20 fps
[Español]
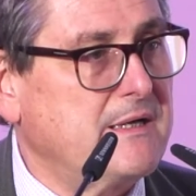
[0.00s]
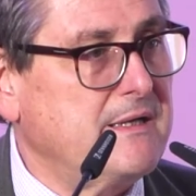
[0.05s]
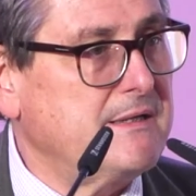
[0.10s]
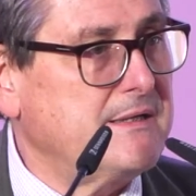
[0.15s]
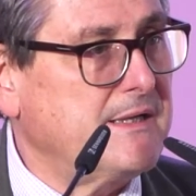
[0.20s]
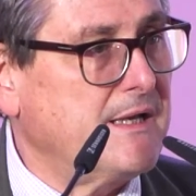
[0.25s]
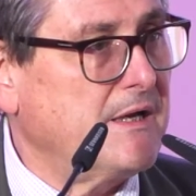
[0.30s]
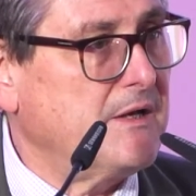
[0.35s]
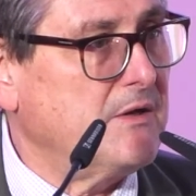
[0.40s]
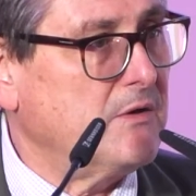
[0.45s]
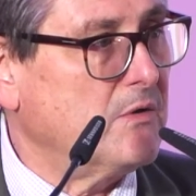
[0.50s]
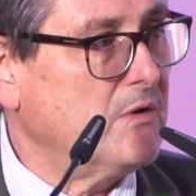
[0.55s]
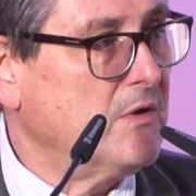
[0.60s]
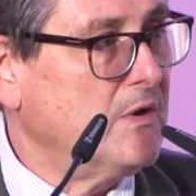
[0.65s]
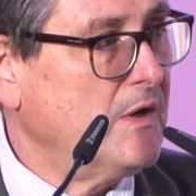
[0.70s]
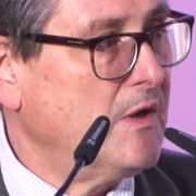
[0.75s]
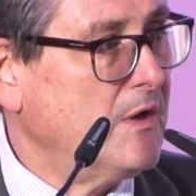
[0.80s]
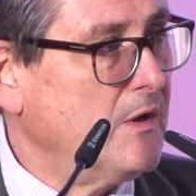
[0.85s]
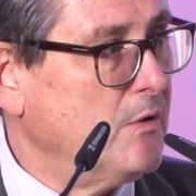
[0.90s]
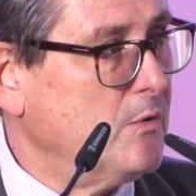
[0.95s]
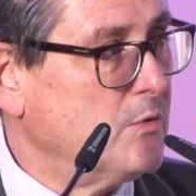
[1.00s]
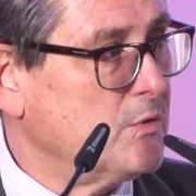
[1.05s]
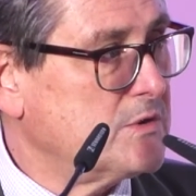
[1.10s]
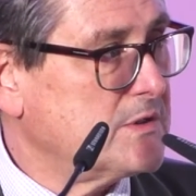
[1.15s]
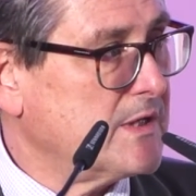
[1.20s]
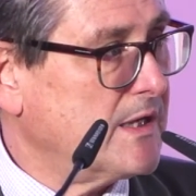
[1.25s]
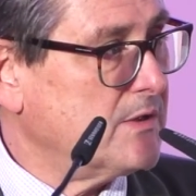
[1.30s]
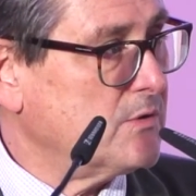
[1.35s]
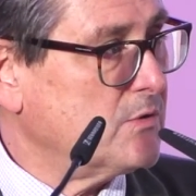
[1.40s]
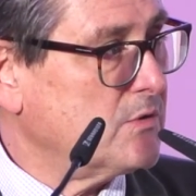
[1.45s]
sanitario
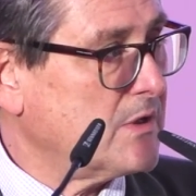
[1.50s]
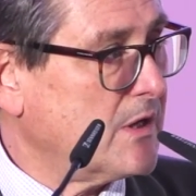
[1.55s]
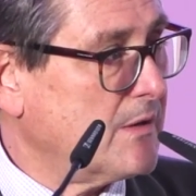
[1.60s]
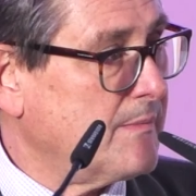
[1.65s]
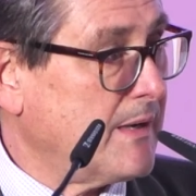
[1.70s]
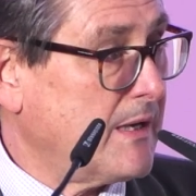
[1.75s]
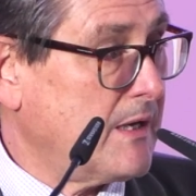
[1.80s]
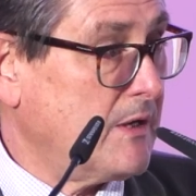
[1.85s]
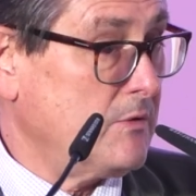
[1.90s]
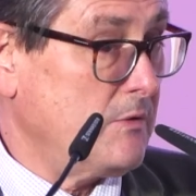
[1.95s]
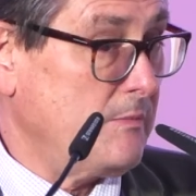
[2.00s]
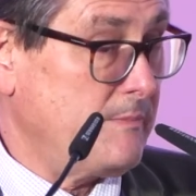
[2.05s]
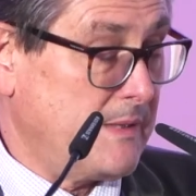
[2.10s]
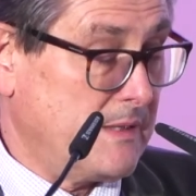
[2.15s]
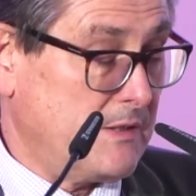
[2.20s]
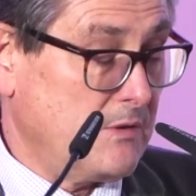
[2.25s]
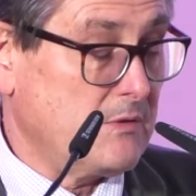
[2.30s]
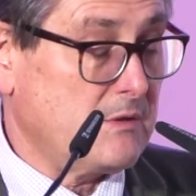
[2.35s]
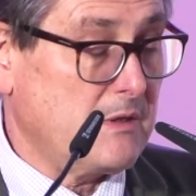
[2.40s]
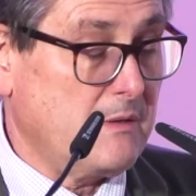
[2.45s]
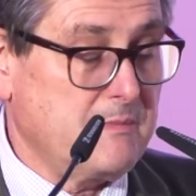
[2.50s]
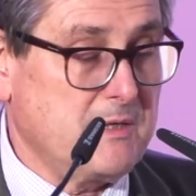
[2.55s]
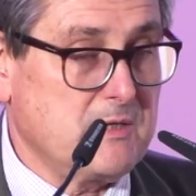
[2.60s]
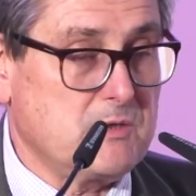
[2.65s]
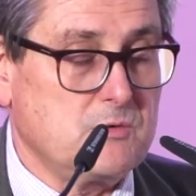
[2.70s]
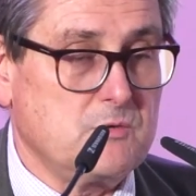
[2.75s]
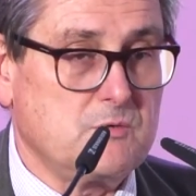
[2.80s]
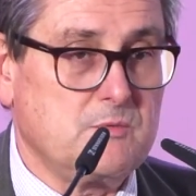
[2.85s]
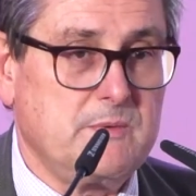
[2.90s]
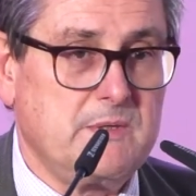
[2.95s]
luchando, trabajando y perdiendo también
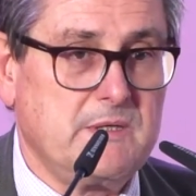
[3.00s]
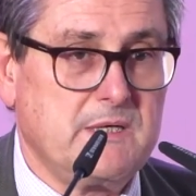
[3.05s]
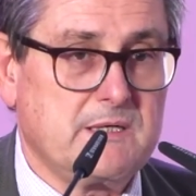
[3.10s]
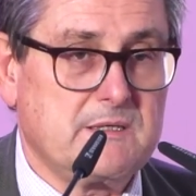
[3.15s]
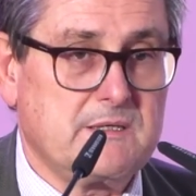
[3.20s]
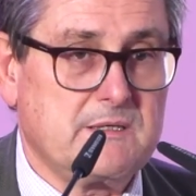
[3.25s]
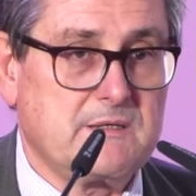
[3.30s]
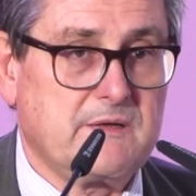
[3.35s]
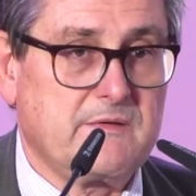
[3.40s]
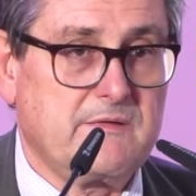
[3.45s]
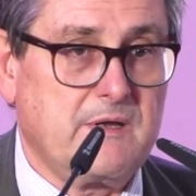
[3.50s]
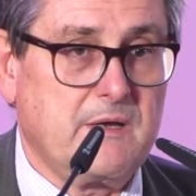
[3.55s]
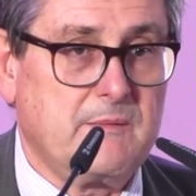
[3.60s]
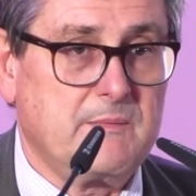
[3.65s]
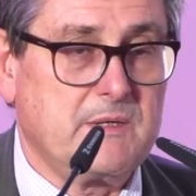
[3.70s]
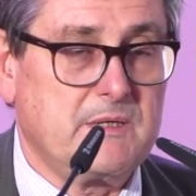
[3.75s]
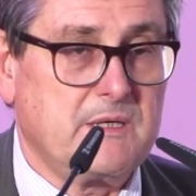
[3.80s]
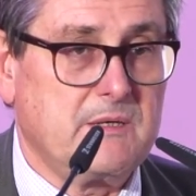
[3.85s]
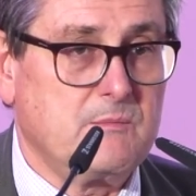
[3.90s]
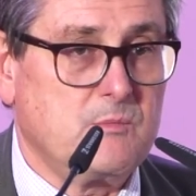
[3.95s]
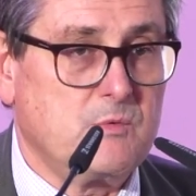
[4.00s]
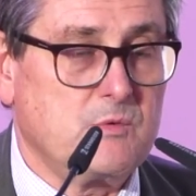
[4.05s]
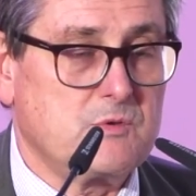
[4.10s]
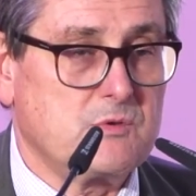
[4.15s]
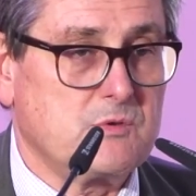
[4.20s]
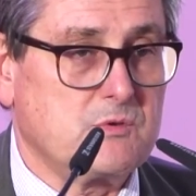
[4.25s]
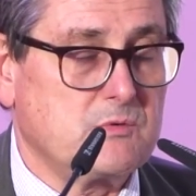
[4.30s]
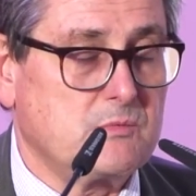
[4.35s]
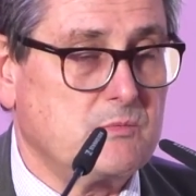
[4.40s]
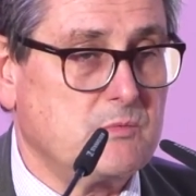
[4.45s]
sus vidas, desgraciadamente
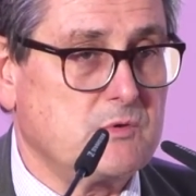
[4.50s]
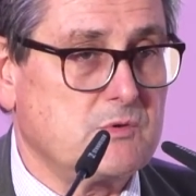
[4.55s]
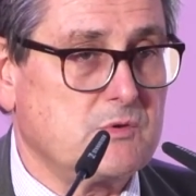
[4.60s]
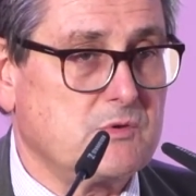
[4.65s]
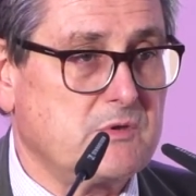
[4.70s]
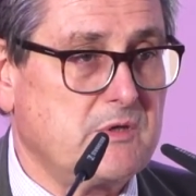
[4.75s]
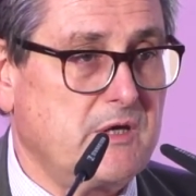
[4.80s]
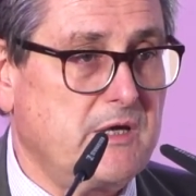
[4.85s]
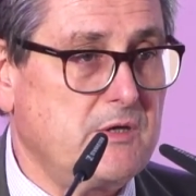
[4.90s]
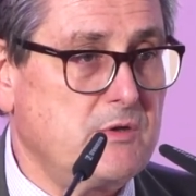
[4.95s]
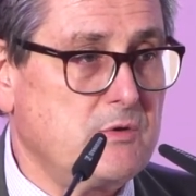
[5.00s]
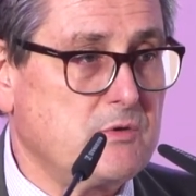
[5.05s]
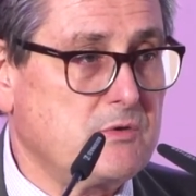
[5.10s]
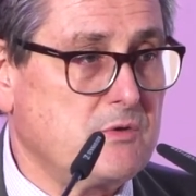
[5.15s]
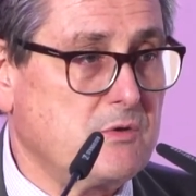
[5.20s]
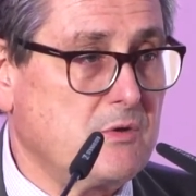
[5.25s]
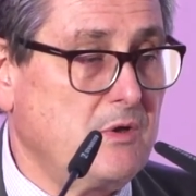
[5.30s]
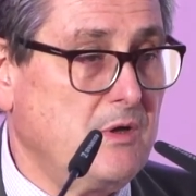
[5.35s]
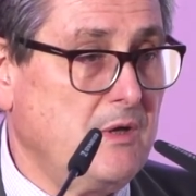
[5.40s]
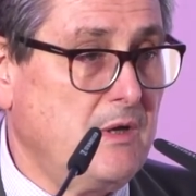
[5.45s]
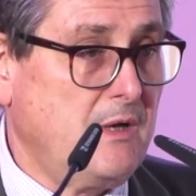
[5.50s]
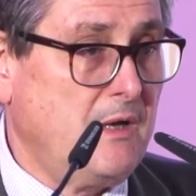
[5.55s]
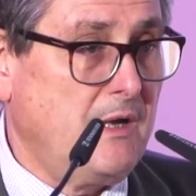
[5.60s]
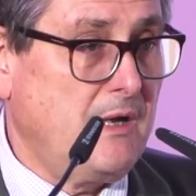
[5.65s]
muchos, muchos de ellos, ¿no?